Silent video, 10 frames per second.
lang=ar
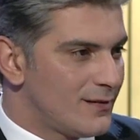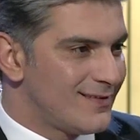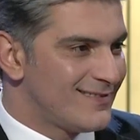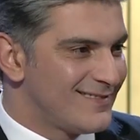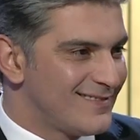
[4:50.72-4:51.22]

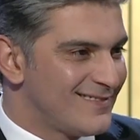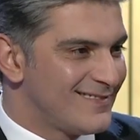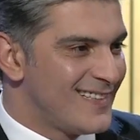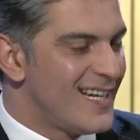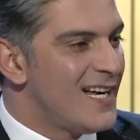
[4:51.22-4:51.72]
تقريبا
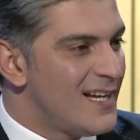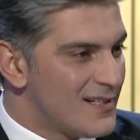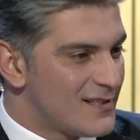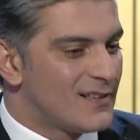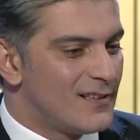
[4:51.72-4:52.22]
يعني
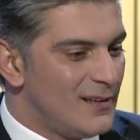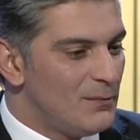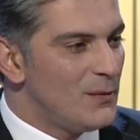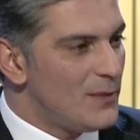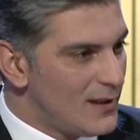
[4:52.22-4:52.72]
حسب 60%
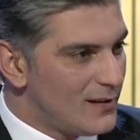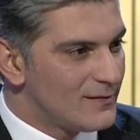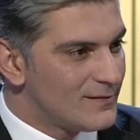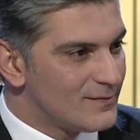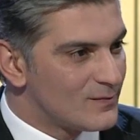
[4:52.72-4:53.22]

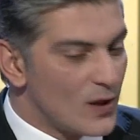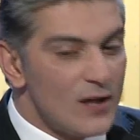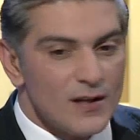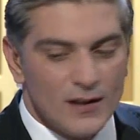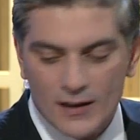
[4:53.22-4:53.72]
نعم
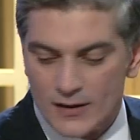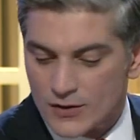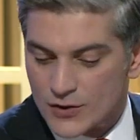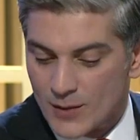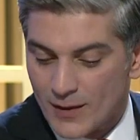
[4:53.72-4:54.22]
اذا احنا
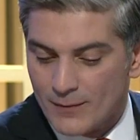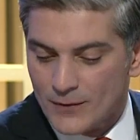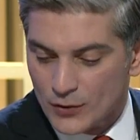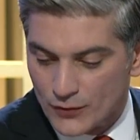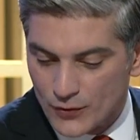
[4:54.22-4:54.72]

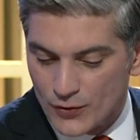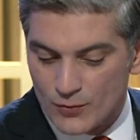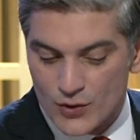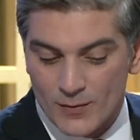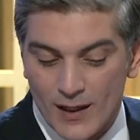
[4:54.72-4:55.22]
شبابنا تفرق
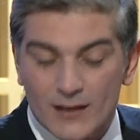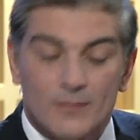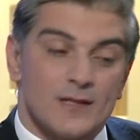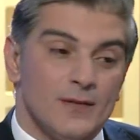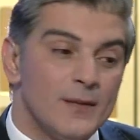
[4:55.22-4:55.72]
مجتمعاتنا
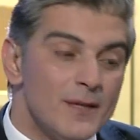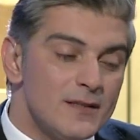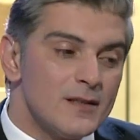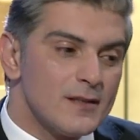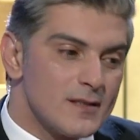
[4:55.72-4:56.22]
بس احنا ما
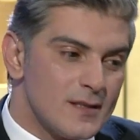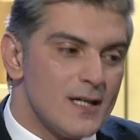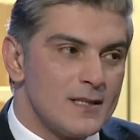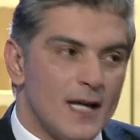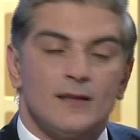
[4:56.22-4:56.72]
يصير
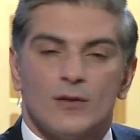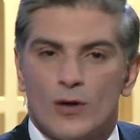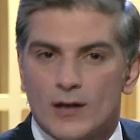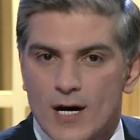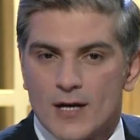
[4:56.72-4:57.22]
نستهزئ حتى
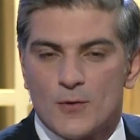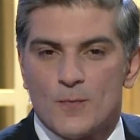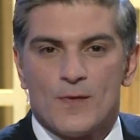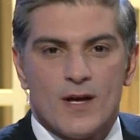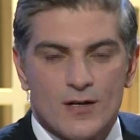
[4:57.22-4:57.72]
وان كانوا
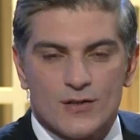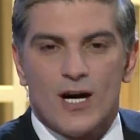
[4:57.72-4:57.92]
صح